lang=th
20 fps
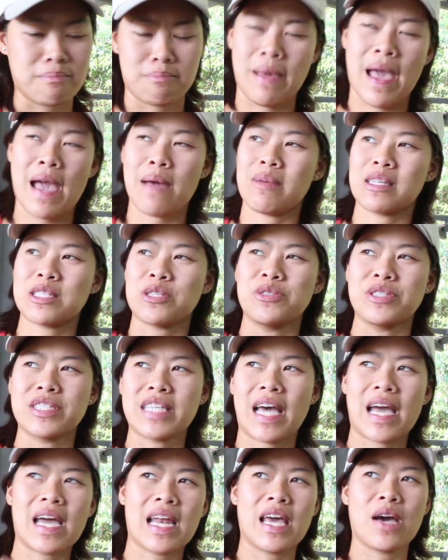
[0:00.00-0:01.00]
แม่มาสน
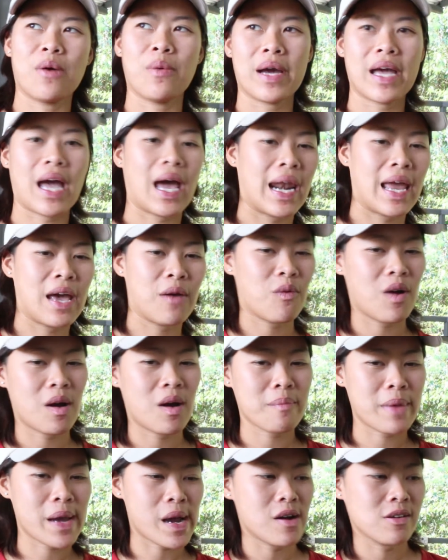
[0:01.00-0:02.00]
ใจเลยเว้ยอะไรว่า
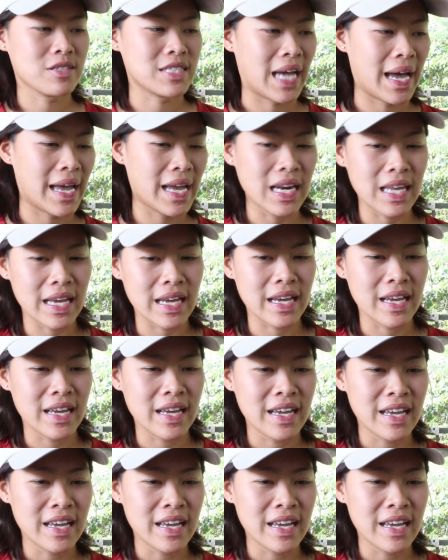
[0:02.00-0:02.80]
ไม่เข้าใจเลย